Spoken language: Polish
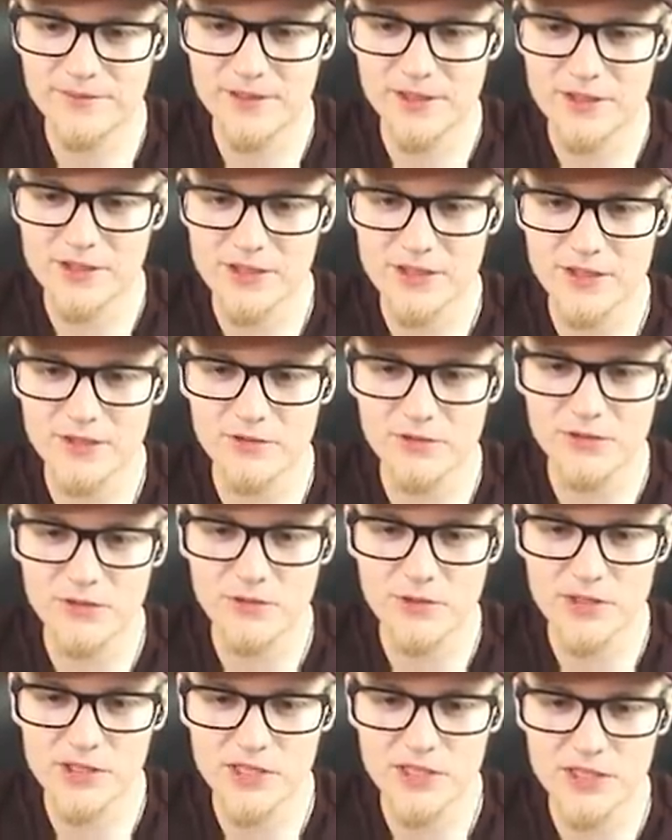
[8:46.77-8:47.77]
tylko, że tu
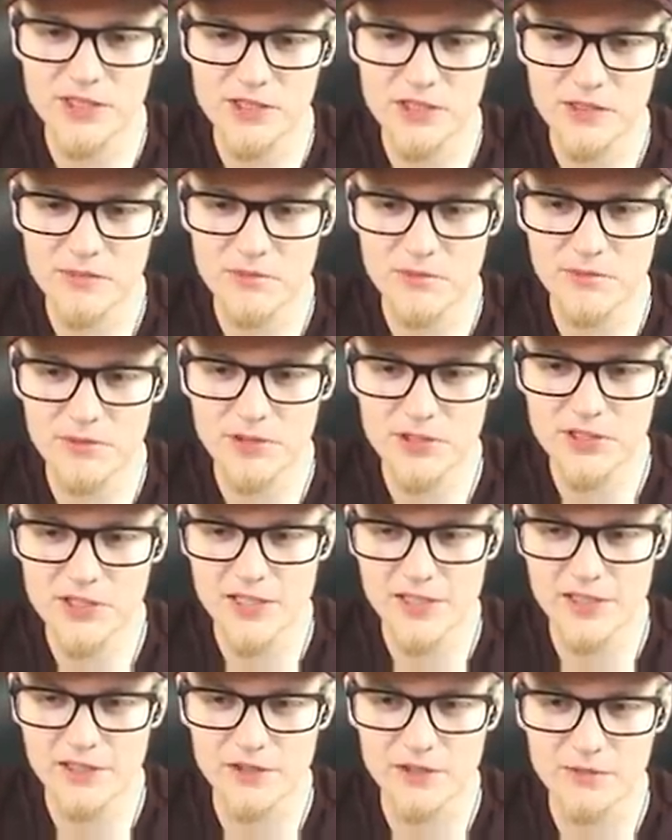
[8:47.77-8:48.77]
do łazienki trzeba byłoby
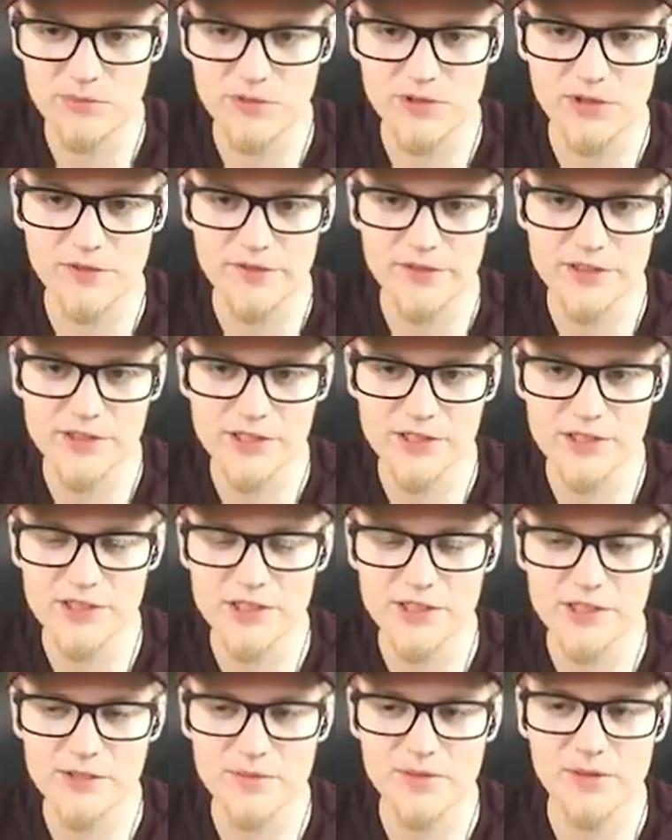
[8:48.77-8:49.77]
ścianę dobudować
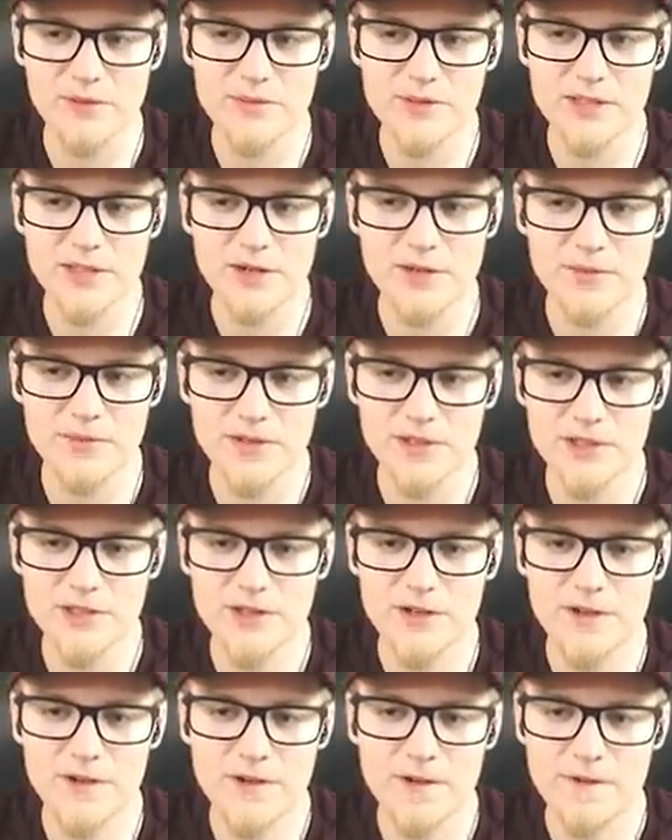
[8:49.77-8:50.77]
jeszcze, żeby im
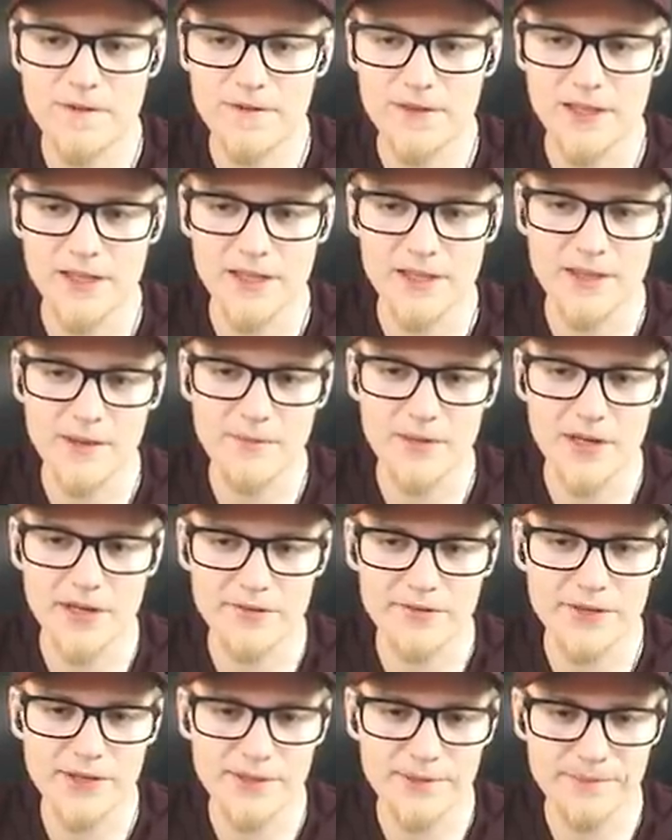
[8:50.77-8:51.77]
zrobić. Tak
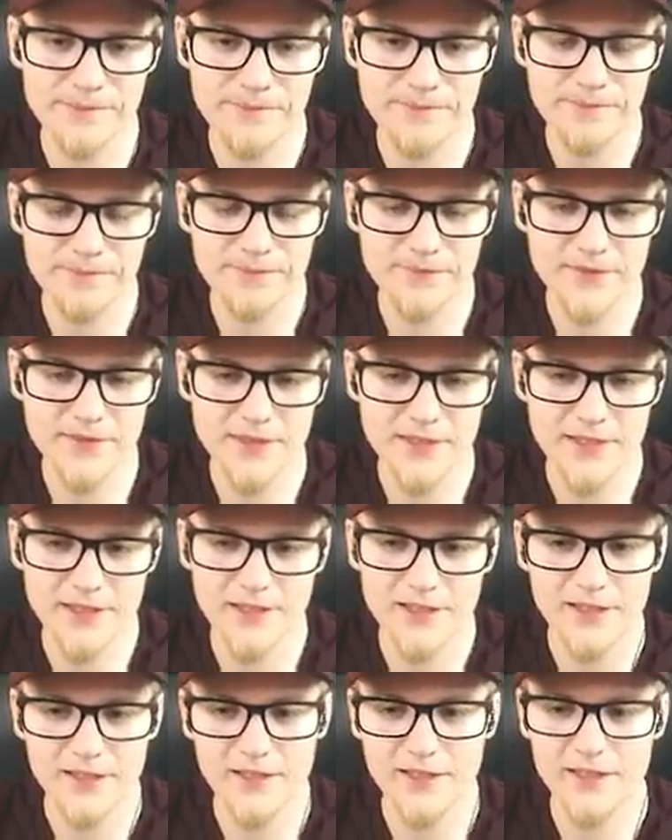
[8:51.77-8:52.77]
naprawdę.
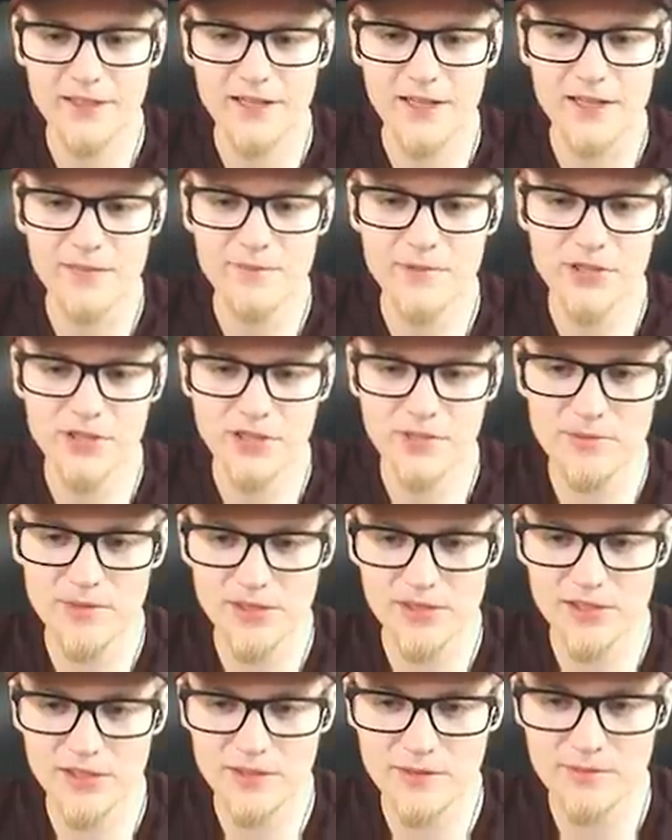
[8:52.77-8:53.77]
Ale my się
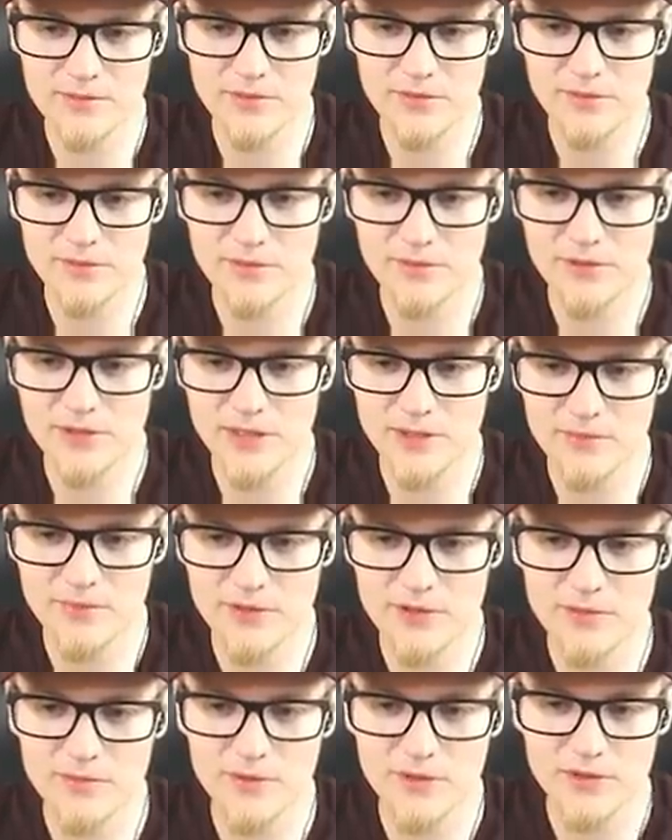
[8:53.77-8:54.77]
chyba nie, nie
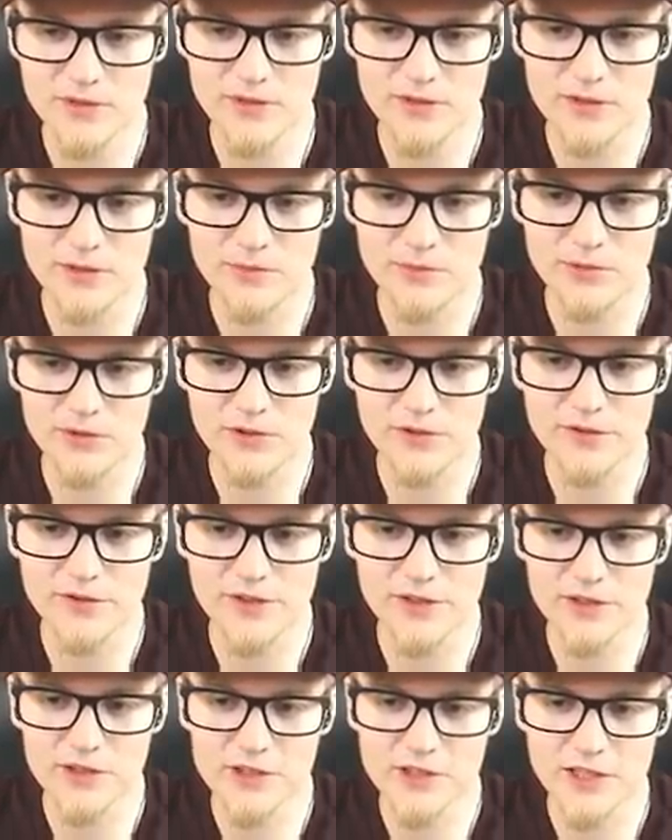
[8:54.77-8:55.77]
boimy
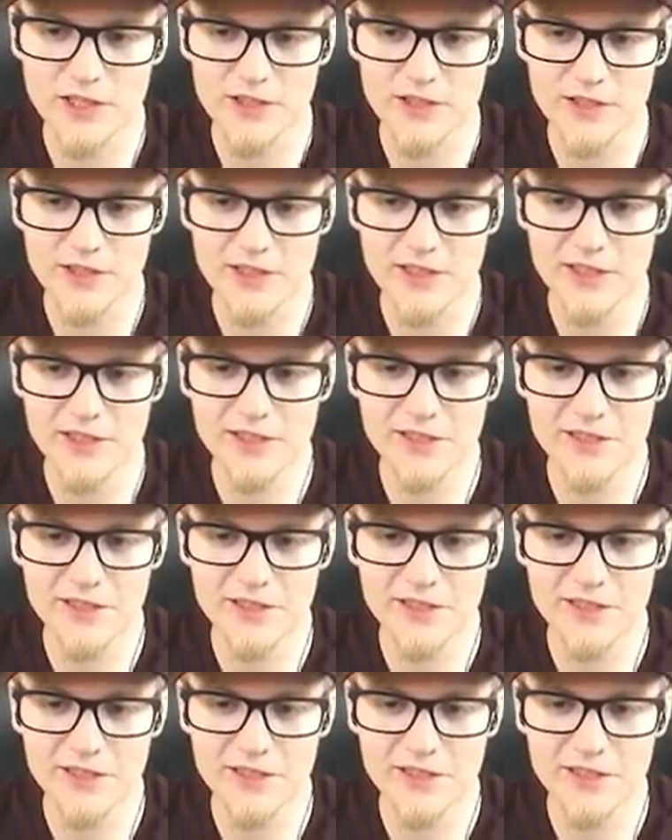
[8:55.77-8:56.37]
dobudowywać ścian, nie?